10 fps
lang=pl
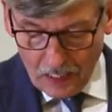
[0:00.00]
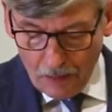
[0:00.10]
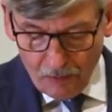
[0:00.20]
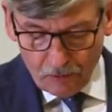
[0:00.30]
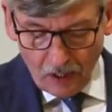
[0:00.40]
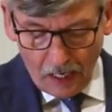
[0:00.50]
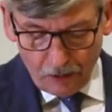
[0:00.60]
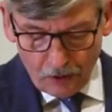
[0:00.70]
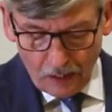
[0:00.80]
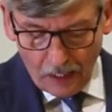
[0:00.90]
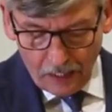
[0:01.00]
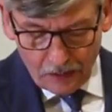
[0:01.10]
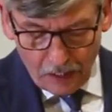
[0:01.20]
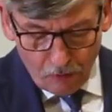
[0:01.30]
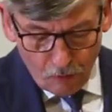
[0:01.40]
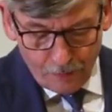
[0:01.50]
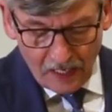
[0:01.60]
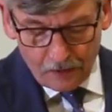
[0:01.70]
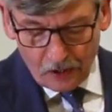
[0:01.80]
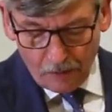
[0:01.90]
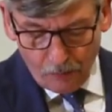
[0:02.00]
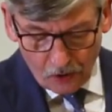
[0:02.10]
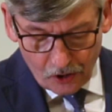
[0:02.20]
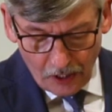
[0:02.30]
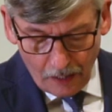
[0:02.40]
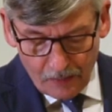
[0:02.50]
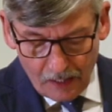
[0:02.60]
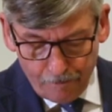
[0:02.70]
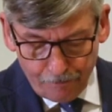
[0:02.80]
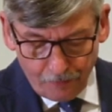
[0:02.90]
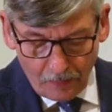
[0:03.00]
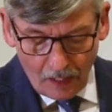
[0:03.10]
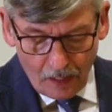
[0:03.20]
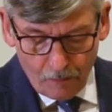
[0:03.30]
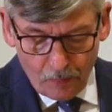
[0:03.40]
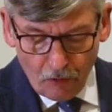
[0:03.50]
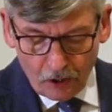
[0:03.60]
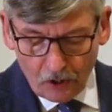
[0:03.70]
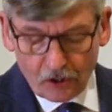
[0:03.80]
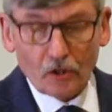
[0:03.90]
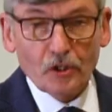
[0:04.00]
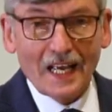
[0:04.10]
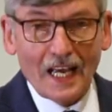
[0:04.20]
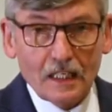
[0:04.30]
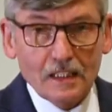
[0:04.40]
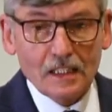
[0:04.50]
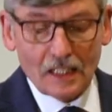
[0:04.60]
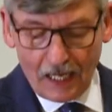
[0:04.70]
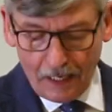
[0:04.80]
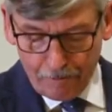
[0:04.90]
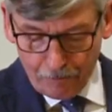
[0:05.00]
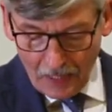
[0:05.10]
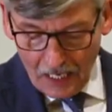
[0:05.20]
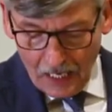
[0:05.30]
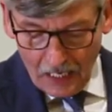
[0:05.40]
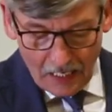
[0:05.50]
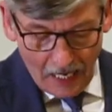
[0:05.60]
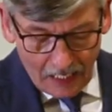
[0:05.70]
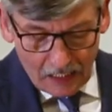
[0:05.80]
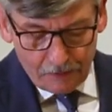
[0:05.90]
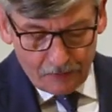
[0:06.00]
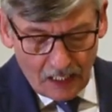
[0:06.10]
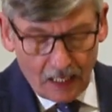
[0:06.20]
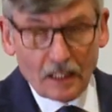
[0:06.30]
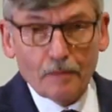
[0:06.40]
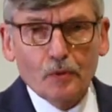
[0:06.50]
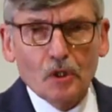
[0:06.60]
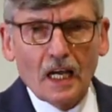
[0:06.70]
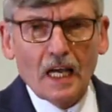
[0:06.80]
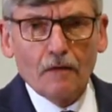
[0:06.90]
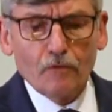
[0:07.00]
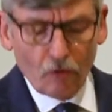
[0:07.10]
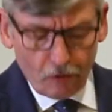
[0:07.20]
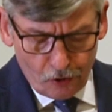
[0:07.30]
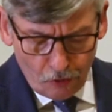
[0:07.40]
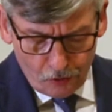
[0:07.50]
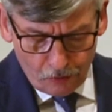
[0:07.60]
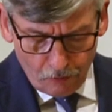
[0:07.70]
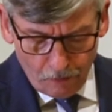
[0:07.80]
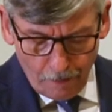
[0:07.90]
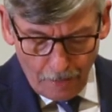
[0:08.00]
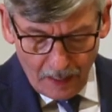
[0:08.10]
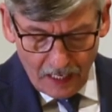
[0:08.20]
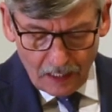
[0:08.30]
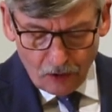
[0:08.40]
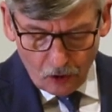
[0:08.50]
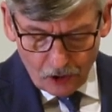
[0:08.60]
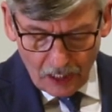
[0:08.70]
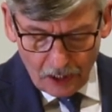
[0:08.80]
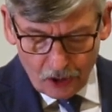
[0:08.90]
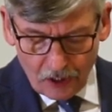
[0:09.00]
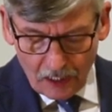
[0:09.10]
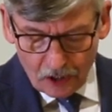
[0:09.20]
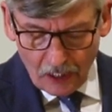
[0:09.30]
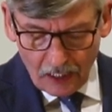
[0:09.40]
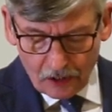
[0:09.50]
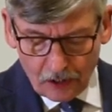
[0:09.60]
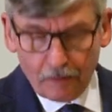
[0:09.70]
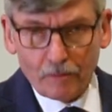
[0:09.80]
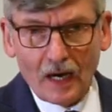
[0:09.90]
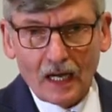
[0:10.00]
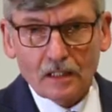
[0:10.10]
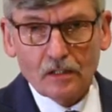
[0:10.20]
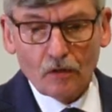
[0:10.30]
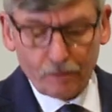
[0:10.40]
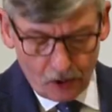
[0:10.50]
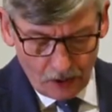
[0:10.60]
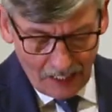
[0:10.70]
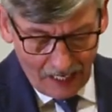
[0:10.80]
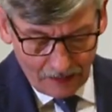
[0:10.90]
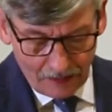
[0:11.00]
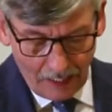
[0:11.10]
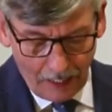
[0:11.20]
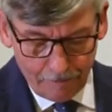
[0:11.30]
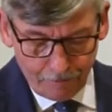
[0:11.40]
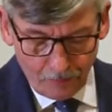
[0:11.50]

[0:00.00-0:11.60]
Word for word: Nie był to artykuł pierwszej potrzeby, było to coś ekstra, dla nas wtedy przejaw luksusu, jednocześnie rzecz bardzo przydatna.